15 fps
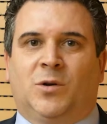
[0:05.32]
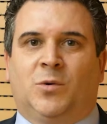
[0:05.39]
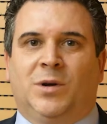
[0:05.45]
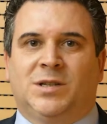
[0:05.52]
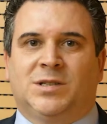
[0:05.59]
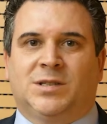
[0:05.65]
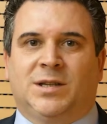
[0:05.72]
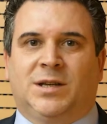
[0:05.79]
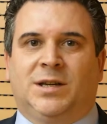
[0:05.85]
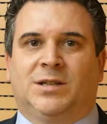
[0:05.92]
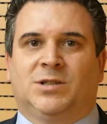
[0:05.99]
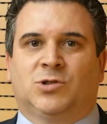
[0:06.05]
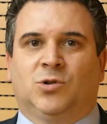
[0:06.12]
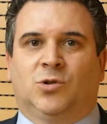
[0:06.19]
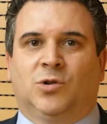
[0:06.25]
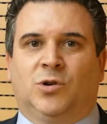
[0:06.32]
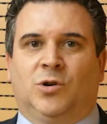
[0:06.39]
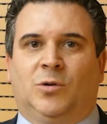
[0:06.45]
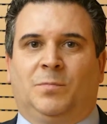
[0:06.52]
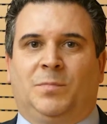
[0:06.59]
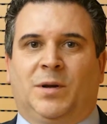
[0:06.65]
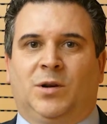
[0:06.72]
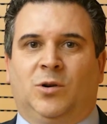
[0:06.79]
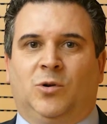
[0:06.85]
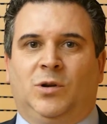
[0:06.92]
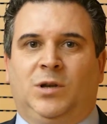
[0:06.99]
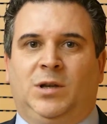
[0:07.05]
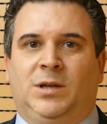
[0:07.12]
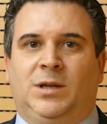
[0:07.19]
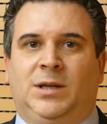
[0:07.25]
queste sono per
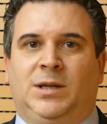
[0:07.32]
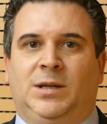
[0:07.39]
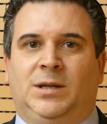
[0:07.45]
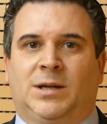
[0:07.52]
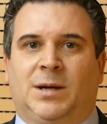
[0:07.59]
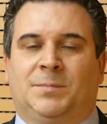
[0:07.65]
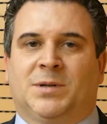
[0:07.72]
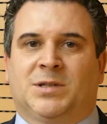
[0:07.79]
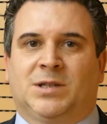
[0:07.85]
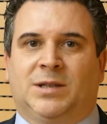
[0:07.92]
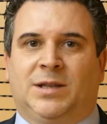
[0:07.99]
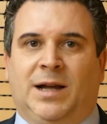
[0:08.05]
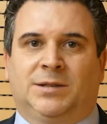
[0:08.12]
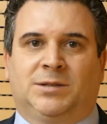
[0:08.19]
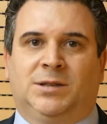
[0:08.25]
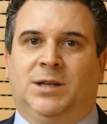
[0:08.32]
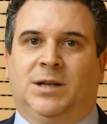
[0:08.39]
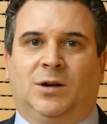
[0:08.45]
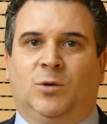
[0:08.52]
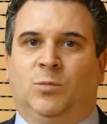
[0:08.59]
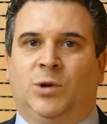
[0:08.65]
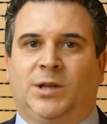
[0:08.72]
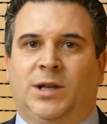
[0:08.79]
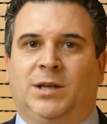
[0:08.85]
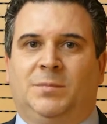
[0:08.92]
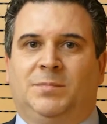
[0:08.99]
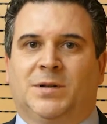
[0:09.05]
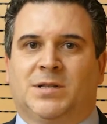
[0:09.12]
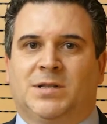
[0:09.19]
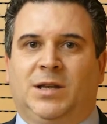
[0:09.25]
noi rappresentanti della comunità dei
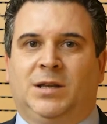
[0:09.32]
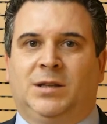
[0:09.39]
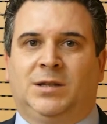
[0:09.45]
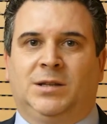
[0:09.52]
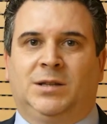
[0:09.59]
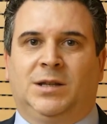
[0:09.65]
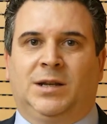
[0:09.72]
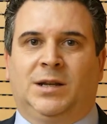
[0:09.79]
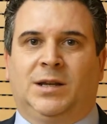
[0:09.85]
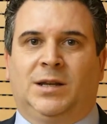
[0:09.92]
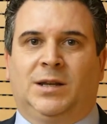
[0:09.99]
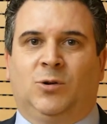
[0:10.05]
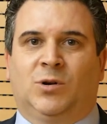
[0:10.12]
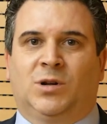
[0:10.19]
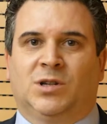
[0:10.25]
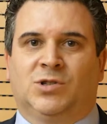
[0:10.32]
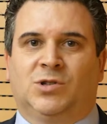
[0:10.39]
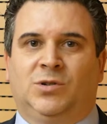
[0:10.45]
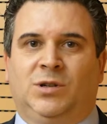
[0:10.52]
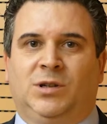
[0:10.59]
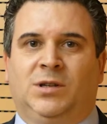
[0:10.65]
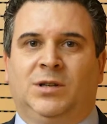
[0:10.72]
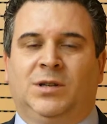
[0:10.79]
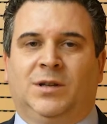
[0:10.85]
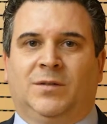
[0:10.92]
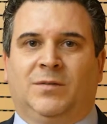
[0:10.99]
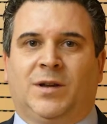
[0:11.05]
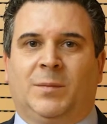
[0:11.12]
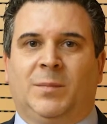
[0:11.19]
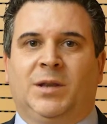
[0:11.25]
pazienti delle occasioni
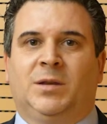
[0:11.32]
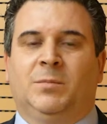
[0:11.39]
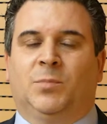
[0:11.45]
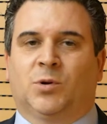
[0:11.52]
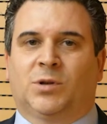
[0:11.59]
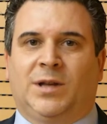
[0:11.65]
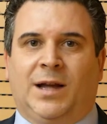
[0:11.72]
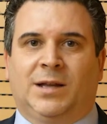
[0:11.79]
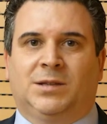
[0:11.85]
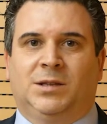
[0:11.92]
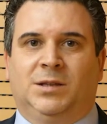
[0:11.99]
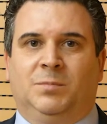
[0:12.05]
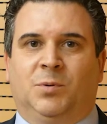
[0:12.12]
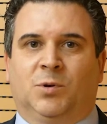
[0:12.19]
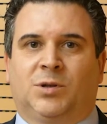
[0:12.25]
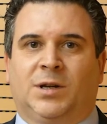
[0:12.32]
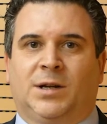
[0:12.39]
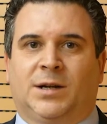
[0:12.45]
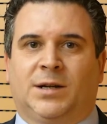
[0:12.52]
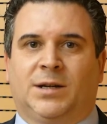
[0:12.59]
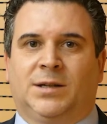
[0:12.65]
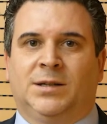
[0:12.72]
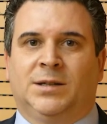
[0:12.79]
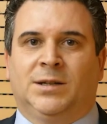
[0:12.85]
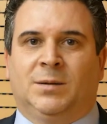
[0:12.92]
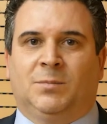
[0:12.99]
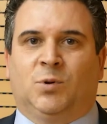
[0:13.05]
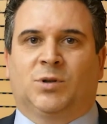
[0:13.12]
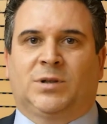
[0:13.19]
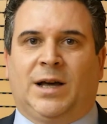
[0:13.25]
veramente importanti di poter
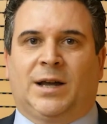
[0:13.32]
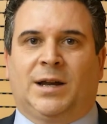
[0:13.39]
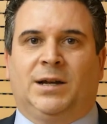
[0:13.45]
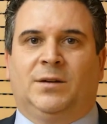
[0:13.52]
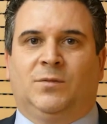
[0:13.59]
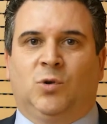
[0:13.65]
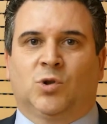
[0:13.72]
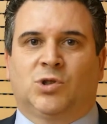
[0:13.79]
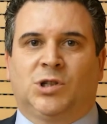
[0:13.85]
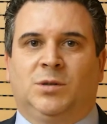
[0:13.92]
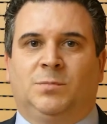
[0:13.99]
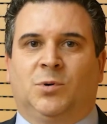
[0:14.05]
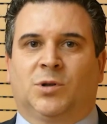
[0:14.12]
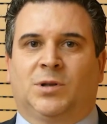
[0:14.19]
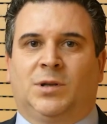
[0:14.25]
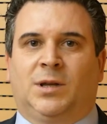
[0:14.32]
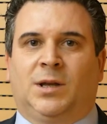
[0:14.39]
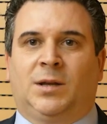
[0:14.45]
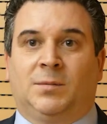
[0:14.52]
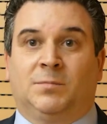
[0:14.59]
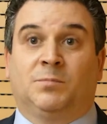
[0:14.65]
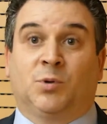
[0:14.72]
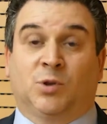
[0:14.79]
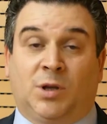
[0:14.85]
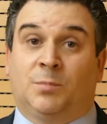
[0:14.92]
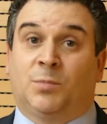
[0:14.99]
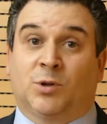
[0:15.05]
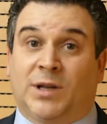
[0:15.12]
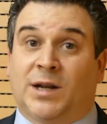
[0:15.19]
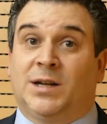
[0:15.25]
portare la voce, di eh, poter
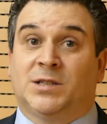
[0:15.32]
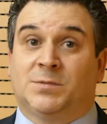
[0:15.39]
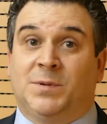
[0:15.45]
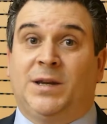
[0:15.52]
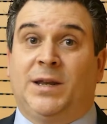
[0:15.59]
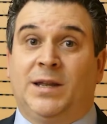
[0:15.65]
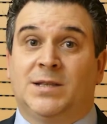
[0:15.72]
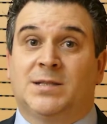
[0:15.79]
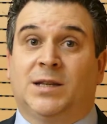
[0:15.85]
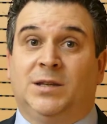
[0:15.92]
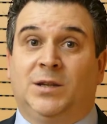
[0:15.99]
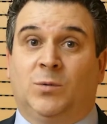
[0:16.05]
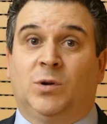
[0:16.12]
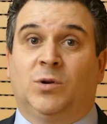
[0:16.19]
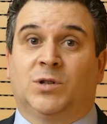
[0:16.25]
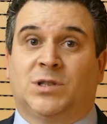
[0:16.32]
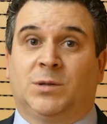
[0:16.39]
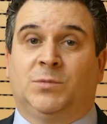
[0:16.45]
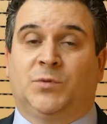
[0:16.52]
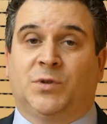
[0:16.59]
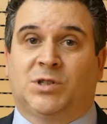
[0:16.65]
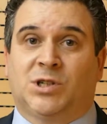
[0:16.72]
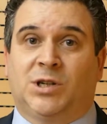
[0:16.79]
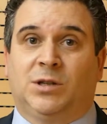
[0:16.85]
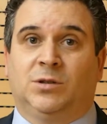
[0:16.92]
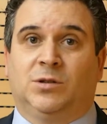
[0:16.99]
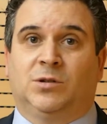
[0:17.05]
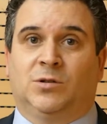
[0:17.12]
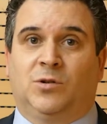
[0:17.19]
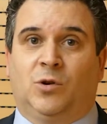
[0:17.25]
portare l'esperienza di quello che stiamo
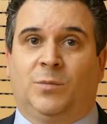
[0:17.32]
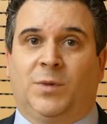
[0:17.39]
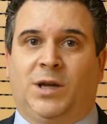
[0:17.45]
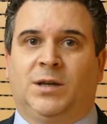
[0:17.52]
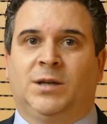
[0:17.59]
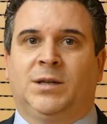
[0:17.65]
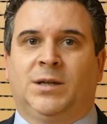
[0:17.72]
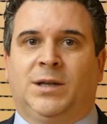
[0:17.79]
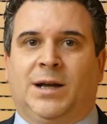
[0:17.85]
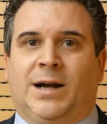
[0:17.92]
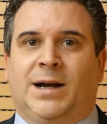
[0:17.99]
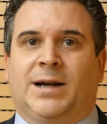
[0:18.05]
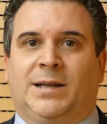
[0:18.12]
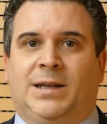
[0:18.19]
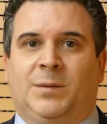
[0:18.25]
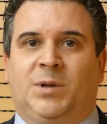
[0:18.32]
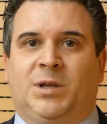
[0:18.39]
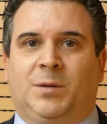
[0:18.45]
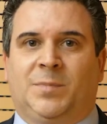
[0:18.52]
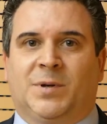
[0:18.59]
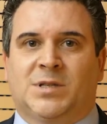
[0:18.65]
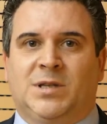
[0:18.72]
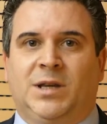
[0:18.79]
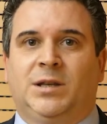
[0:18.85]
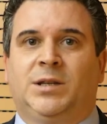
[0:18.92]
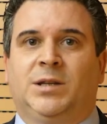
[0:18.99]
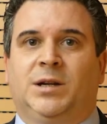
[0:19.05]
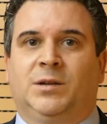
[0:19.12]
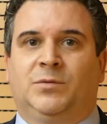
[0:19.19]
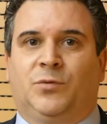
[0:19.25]
facendo come Accademia dei
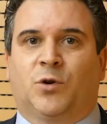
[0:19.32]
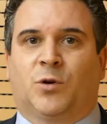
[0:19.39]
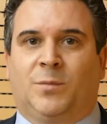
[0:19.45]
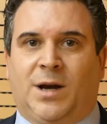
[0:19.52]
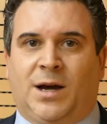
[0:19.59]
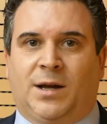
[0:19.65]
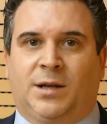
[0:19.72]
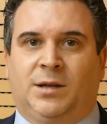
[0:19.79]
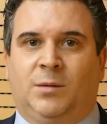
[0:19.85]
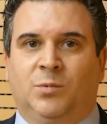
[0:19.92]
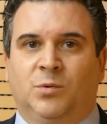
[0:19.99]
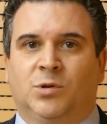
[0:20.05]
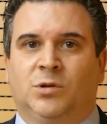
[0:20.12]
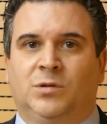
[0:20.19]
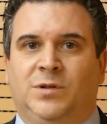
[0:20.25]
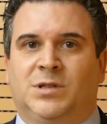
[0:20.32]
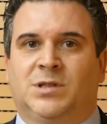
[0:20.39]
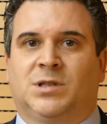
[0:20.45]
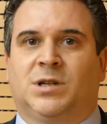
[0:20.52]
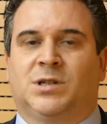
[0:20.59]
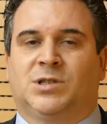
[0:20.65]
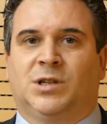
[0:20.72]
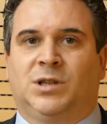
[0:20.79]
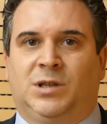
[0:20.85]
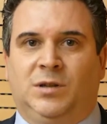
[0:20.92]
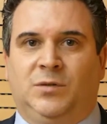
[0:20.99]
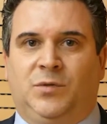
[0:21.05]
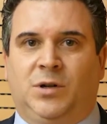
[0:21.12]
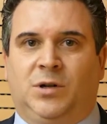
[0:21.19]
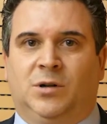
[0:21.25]
Pazienti nel formare dal punto di vista
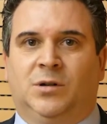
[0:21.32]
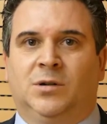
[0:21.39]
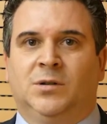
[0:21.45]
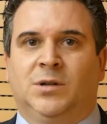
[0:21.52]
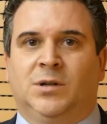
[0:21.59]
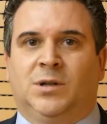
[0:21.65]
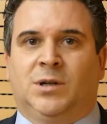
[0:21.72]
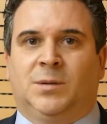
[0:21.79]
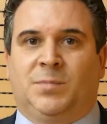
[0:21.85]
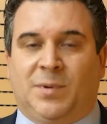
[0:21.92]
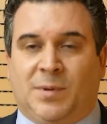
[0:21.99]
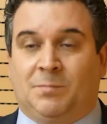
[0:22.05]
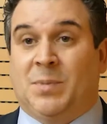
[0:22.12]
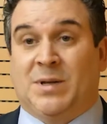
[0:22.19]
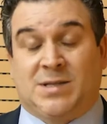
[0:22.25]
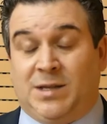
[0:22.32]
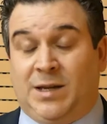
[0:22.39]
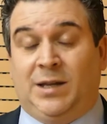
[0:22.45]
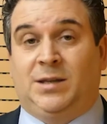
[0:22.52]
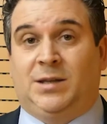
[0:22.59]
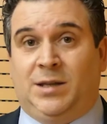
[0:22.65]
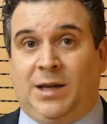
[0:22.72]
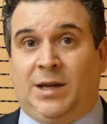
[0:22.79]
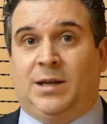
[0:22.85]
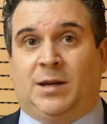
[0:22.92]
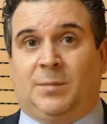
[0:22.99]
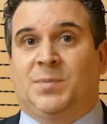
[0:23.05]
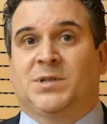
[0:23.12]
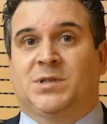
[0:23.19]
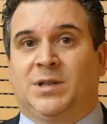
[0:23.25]
scientifico pazienti e
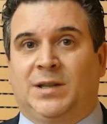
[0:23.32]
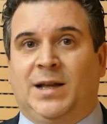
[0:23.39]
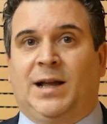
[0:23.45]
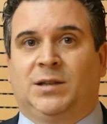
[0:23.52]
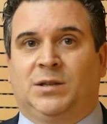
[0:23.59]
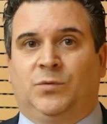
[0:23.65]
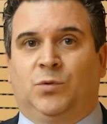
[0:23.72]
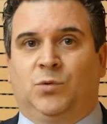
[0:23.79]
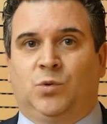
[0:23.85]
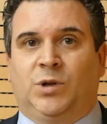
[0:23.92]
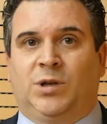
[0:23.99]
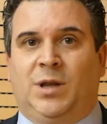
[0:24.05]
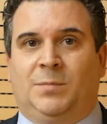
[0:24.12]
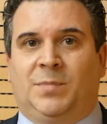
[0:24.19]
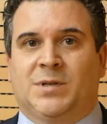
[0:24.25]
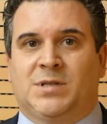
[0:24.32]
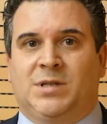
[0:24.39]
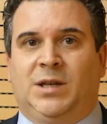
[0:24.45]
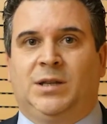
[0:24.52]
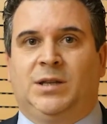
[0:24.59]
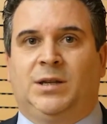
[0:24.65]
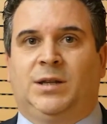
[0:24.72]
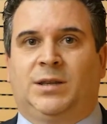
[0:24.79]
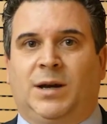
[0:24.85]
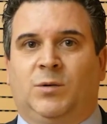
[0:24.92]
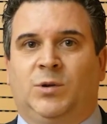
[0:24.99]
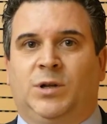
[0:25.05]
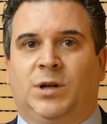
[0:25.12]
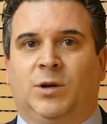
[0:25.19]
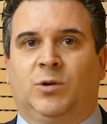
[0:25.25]
rappresentanti futuri dei pazienti nei
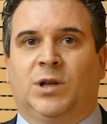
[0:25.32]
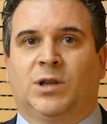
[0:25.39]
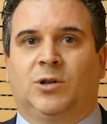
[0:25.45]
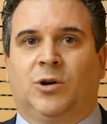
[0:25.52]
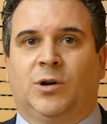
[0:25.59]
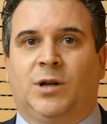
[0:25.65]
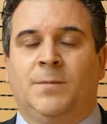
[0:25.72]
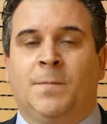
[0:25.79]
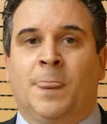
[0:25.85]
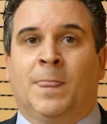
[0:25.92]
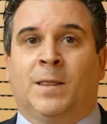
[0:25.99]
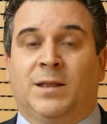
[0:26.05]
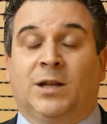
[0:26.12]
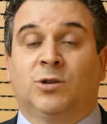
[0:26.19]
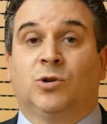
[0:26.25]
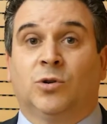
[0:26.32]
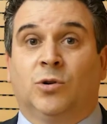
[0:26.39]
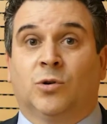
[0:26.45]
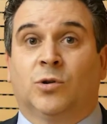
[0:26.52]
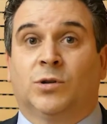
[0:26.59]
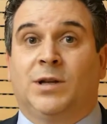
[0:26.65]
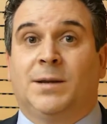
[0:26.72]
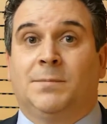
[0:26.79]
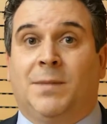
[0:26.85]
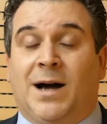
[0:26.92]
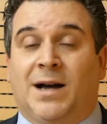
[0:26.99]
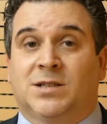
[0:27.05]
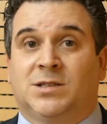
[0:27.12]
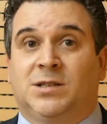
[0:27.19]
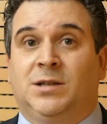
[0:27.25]
tavoli regolatori, dando loro delle
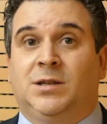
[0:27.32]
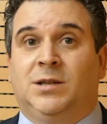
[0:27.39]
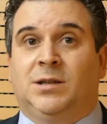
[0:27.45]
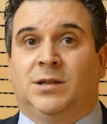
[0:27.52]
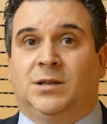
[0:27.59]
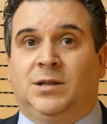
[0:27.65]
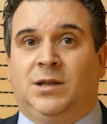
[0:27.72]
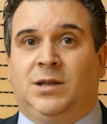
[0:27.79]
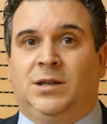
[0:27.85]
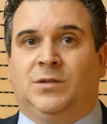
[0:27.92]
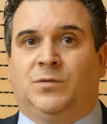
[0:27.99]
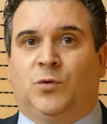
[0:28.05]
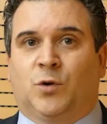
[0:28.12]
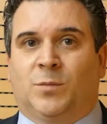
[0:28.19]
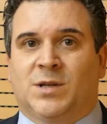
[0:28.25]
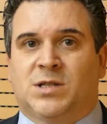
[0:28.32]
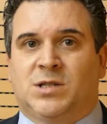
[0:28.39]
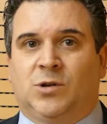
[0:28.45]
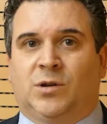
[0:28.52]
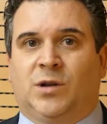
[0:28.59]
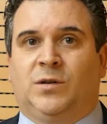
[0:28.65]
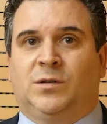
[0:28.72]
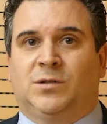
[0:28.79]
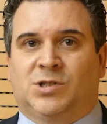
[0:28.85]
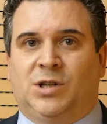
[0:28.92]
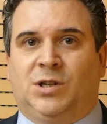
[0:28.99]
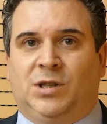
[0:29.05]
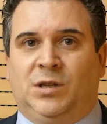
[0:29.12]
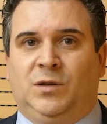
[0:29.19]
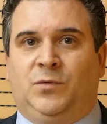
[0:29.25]
basi di formazione
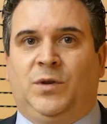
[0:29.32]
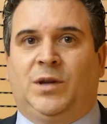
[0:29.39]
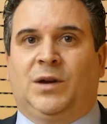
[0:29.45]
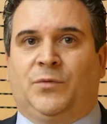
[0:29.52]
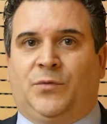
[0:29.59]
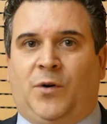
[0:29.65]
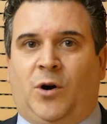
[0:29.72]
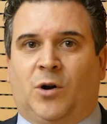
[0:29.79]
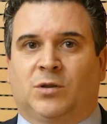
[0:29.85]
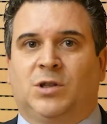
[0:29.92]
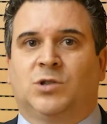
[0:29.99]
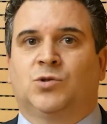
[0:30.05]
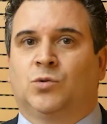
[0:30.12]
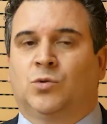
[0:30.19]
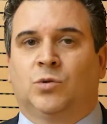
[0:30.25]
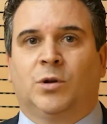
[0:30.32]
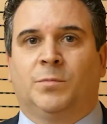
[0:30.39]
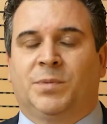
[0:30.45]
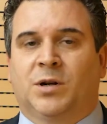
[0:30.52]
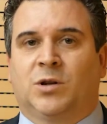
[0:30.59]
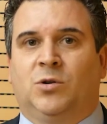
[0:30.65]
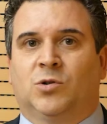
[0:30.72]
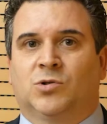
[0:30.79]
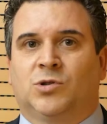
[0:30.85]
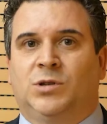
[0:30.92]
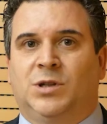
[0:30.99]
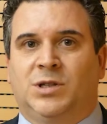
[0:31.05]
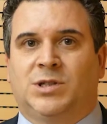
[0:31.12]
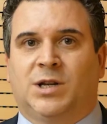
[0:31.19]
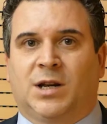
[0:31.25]
scientifica forte su tutto il percorso
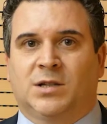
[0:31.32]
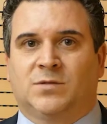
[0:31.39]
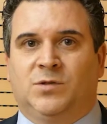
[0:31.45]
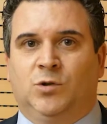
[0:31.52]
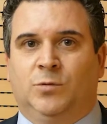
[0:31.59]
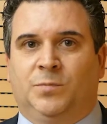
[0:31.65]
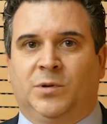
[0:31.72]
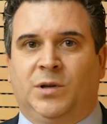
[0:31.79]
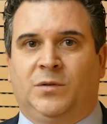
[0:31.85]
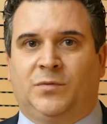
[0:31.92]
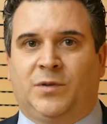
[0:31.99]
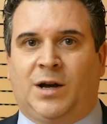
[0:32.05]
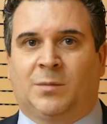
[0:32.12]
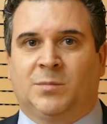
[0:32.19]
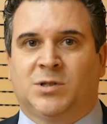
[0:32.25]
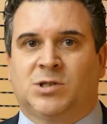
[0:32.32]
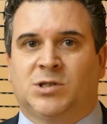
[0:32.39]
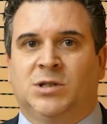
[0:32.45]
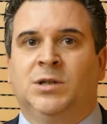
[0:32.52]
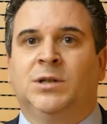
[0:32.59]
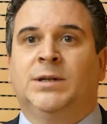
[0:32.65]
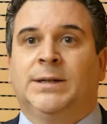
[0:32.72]
di ricerca e sviluppo dei farmaci.